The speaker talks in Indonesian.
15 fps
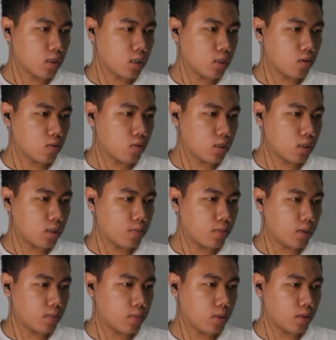kan keluarga
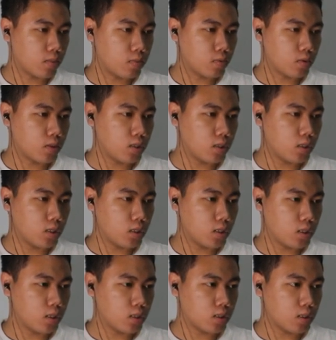baik-baik mungkin
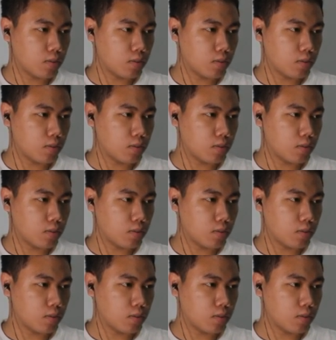ya